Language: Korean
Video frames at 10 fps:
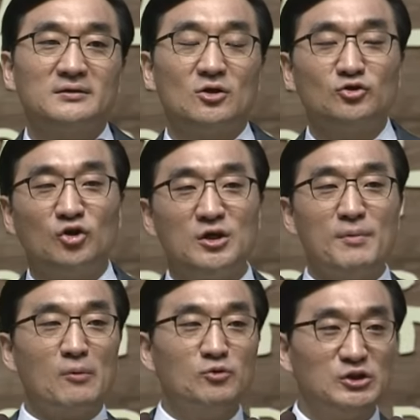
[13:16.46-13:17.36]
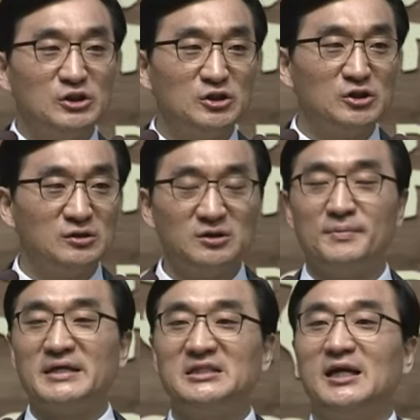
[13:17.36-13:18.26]
성령이 머무신 그
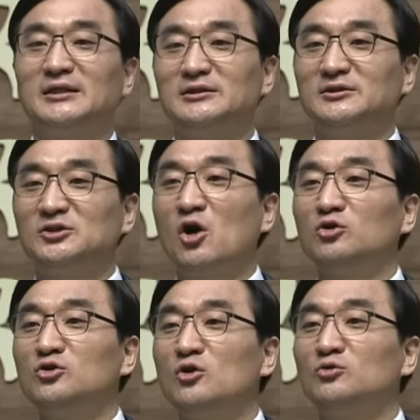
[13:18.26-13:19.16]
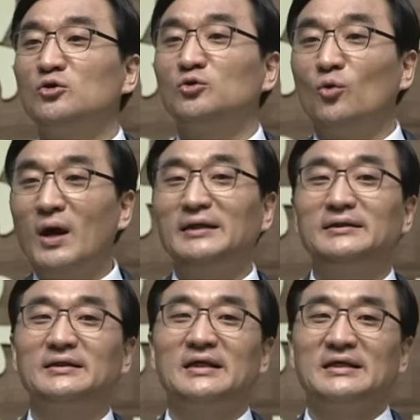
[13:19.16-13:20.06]
메시아는 성령으로
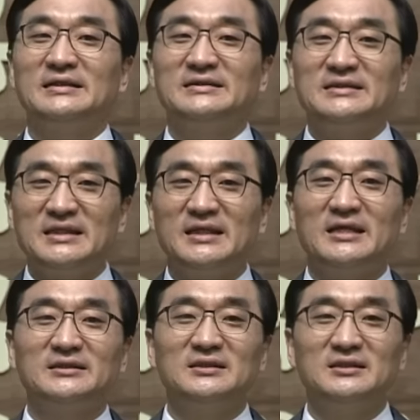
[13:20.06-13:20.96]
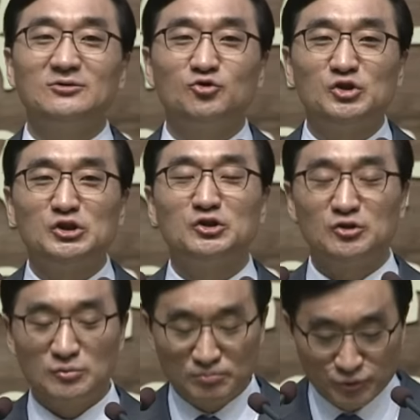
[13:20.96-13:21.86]
또한 세례를
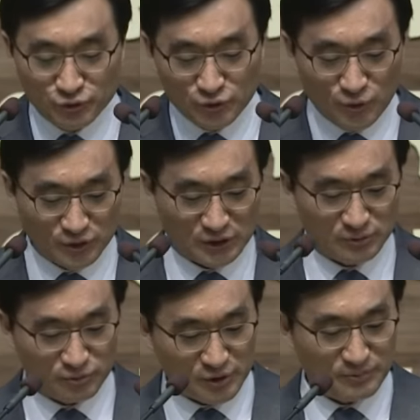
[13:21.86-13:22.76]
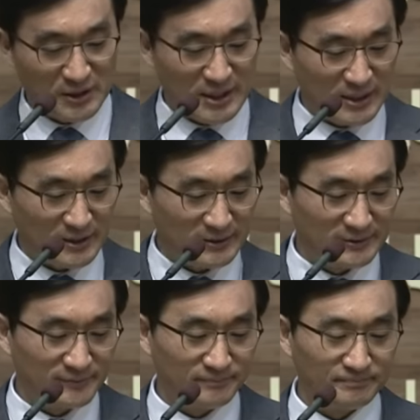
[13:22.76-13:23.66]
주시는 분으로 오시는 분입니다.
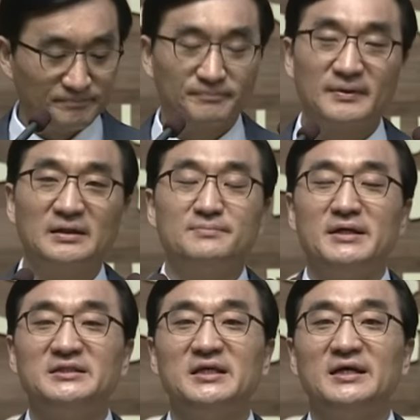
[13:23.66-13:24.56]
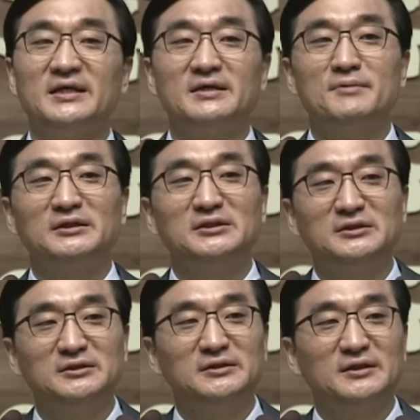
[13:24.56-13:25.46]
그 메시아에게
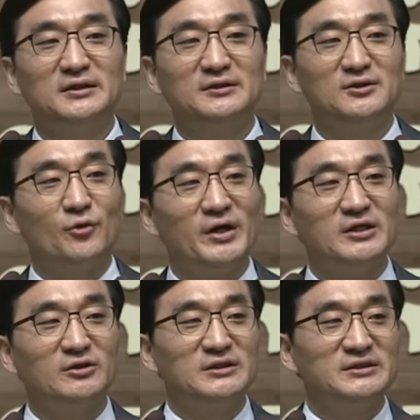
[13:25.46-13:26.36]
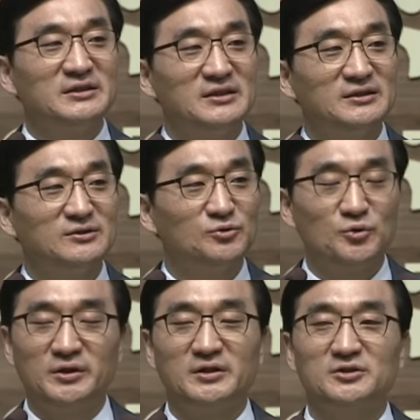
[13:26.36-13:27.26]
임하시는 여호와의 영이 세 가지로
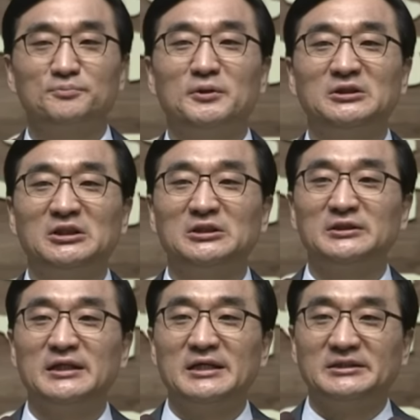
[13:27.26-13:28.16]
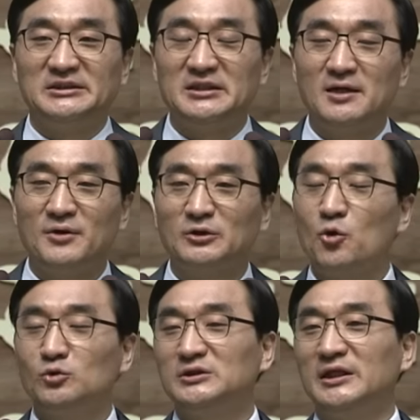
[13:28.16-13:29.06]
소개되죠. 첫 번째는 지혜와
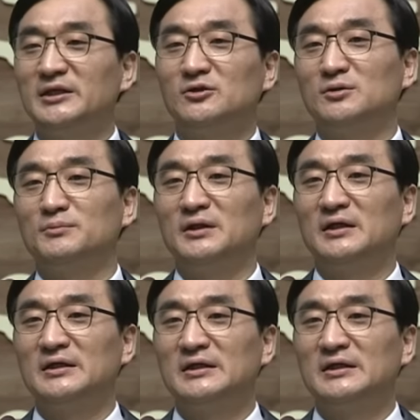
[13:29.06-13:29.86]
통찰의 영입니다.